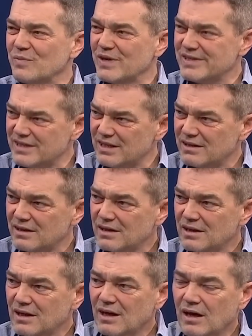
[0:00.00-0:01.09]
çıkması
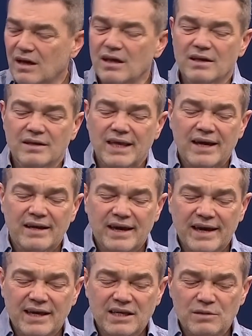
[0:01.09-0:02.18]
ha yani
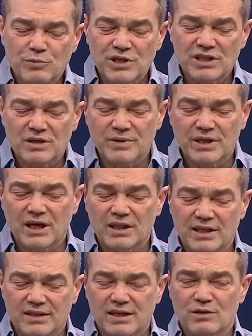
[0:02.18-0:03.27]
eğer ki bu kitabın
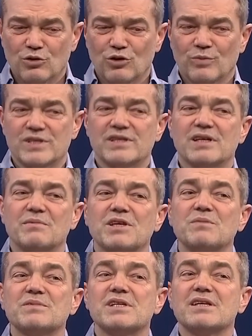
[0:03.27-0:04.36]
Allah'tan olmasına bir
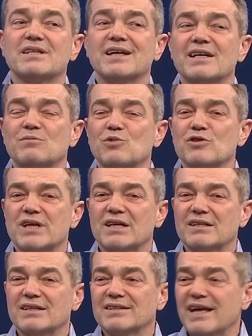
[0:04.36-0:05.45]
kimse ikna etmiyorsa
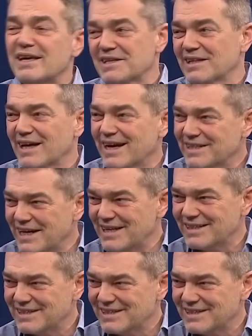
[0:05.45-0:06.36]
artık ne ikna eder